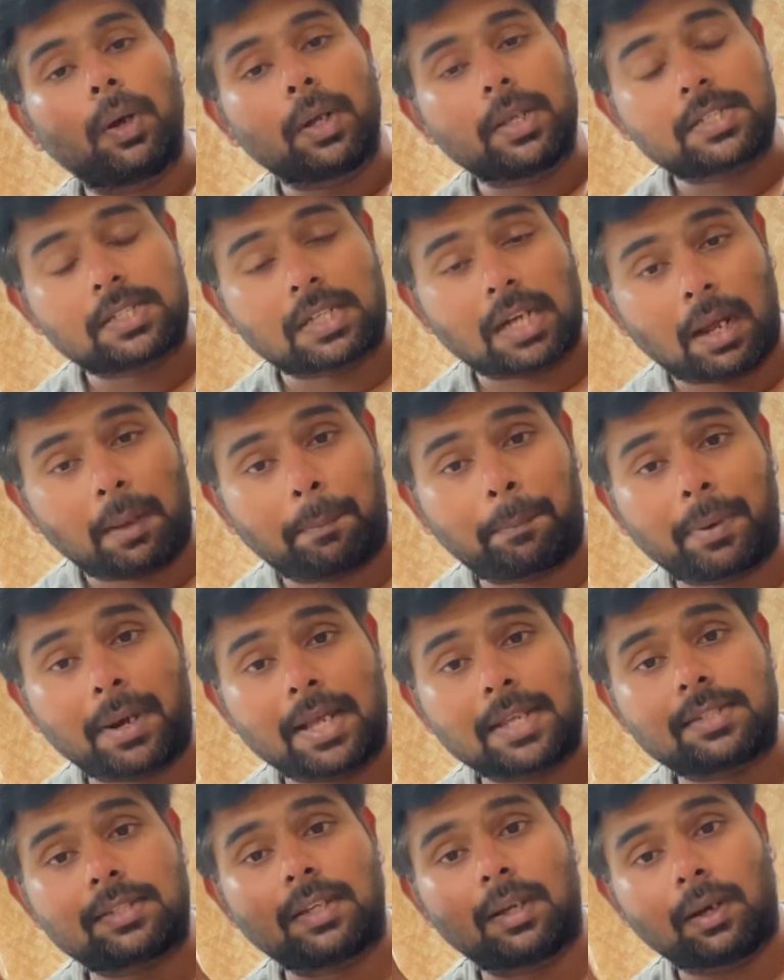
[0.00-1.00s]
ஸ்டாப்
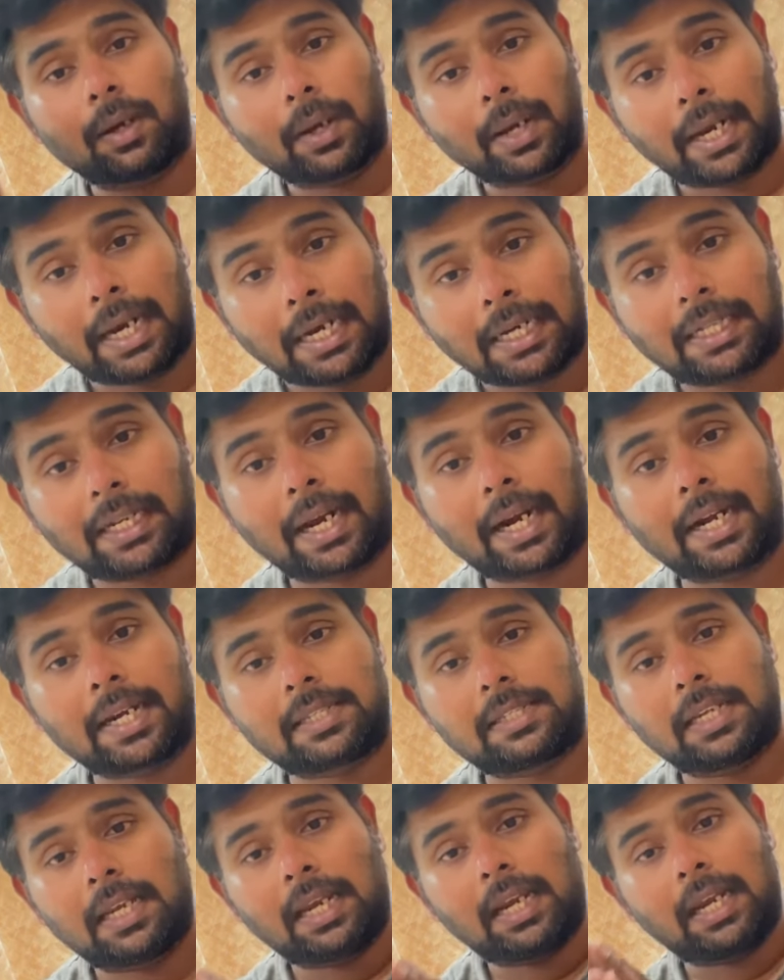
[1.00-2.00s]
லாஸ் ஹிட்
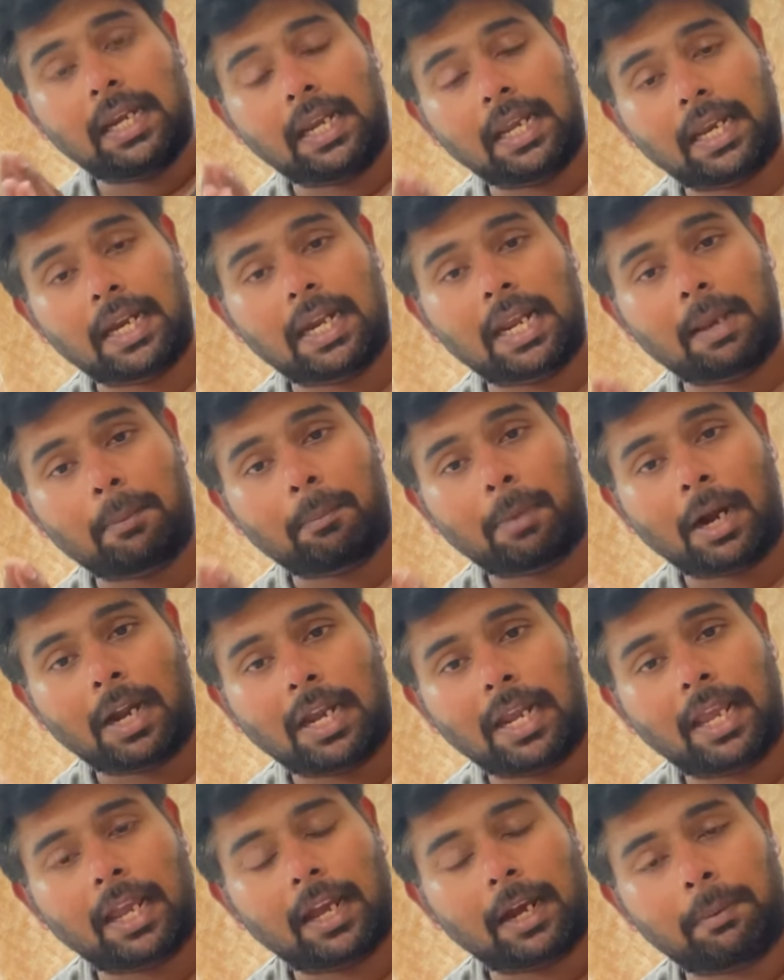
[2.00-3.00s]
ஆகிடுச்சு இன்றைக்கி டே
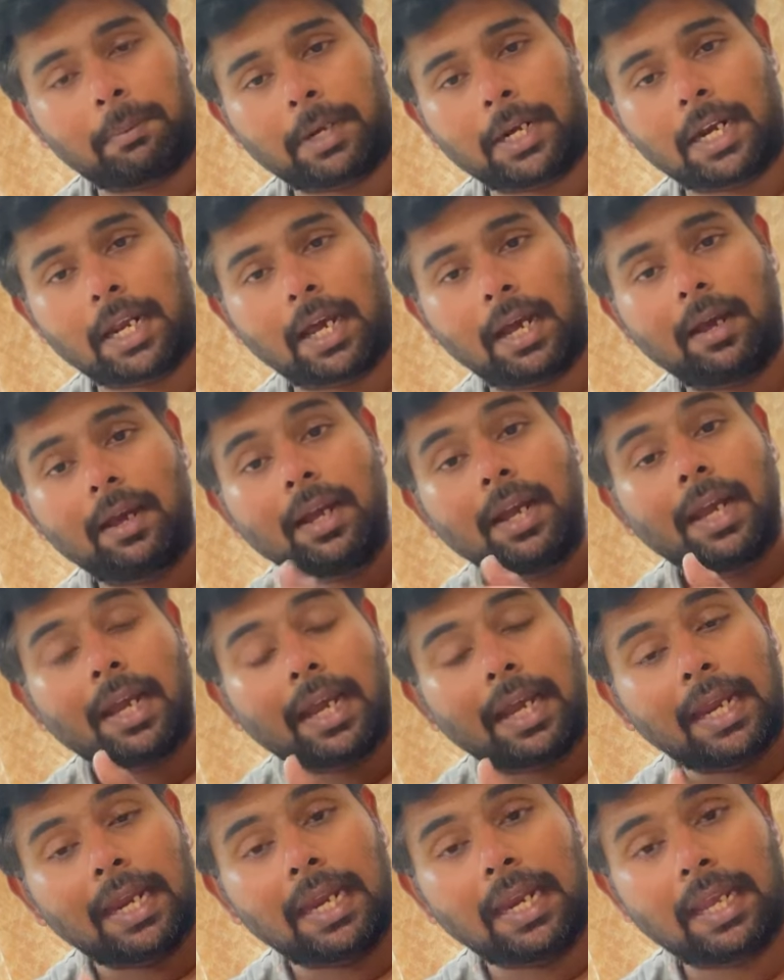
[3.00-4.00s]
மண்டே அப்படின்னா
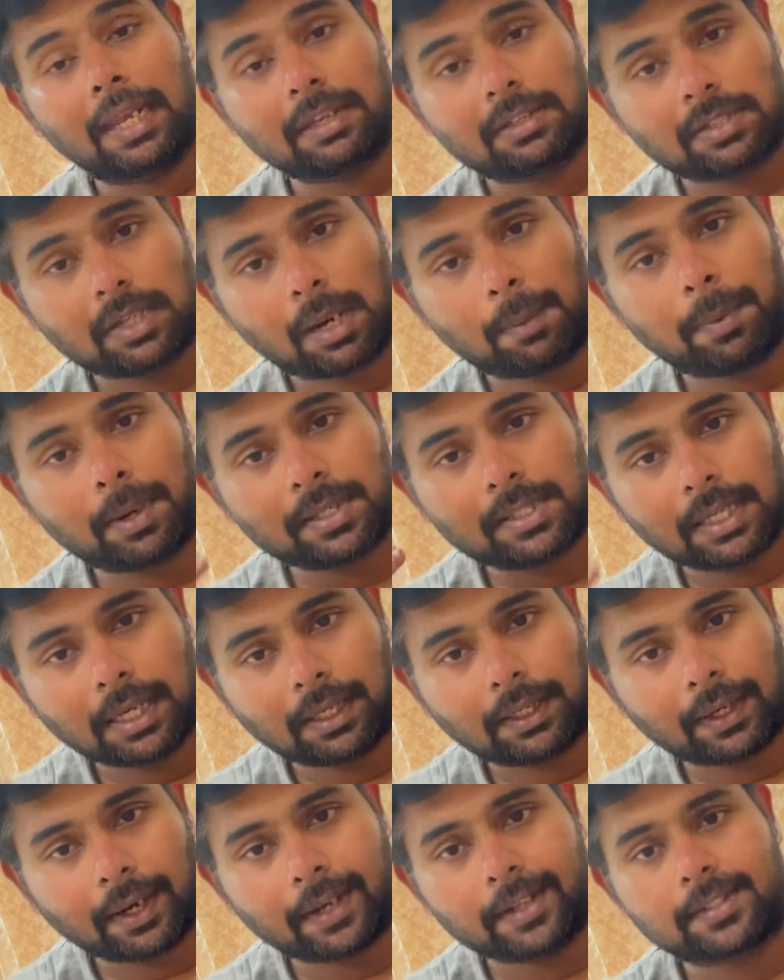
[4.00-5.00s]
இன்றைக்கி ஸ்டாப் லாஸ்
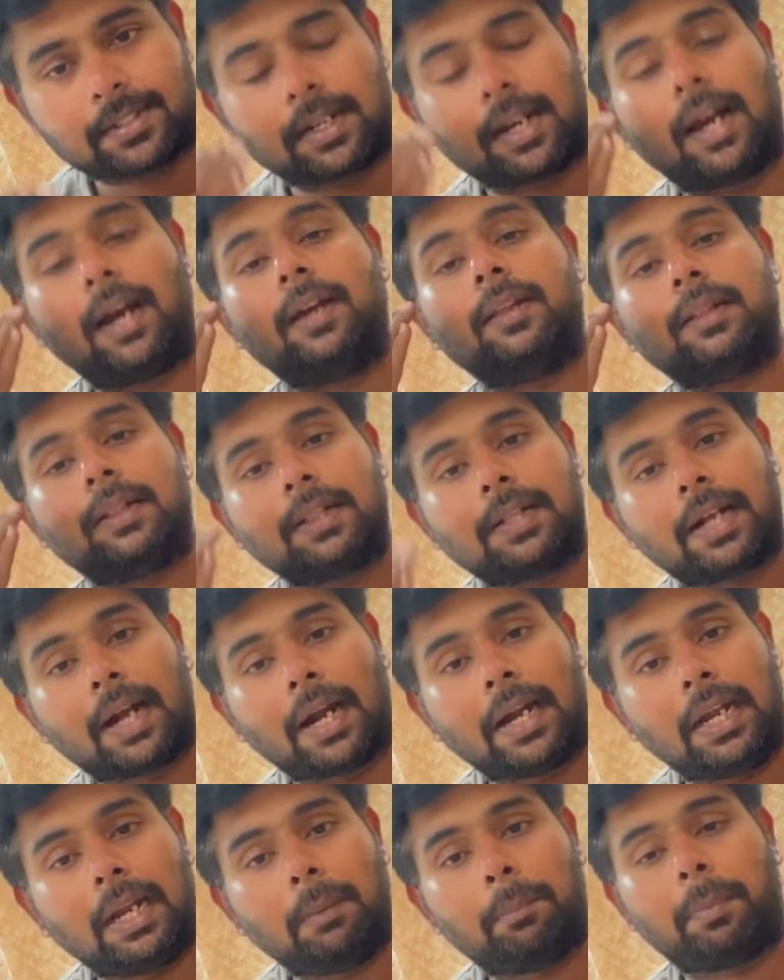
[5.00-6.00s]
ஹிட் ஆகிடுச்சுன்னா
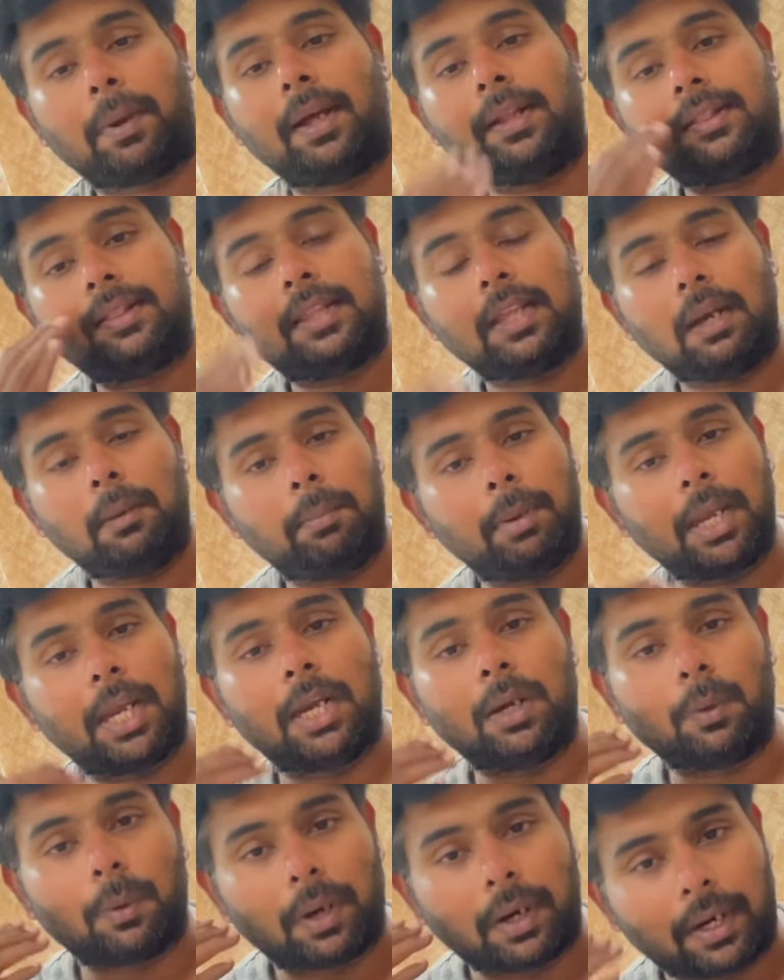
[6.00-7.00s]
கண்டிப்பாக திரும்பி
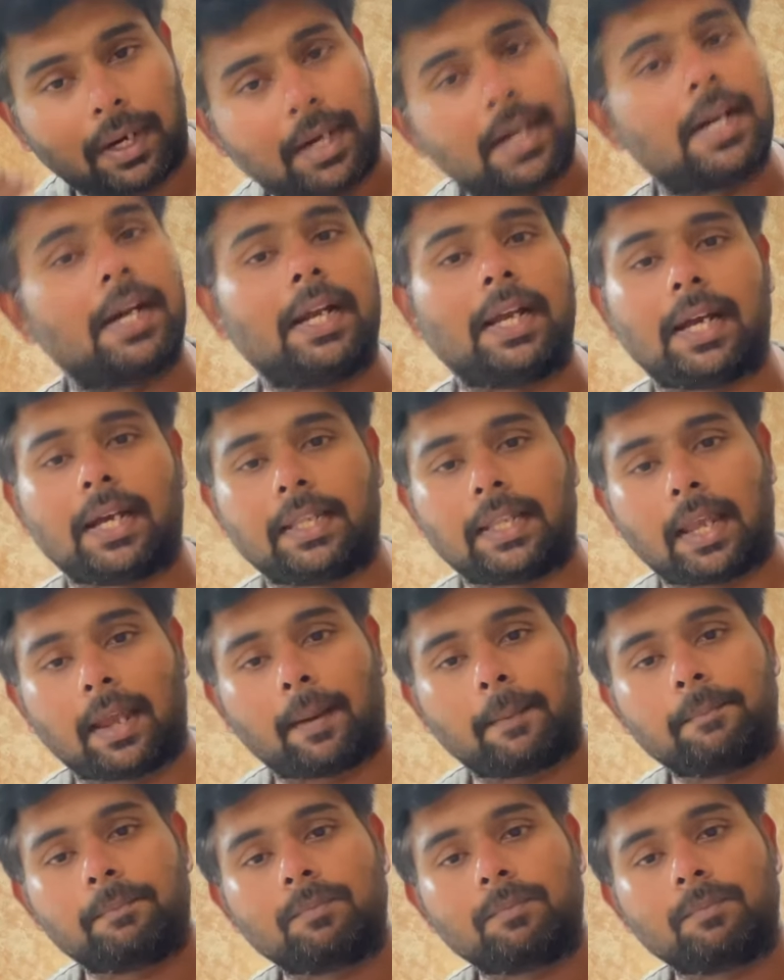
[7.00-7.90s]
இன்னொரு ட்ரேட் எடுக்காதீங்க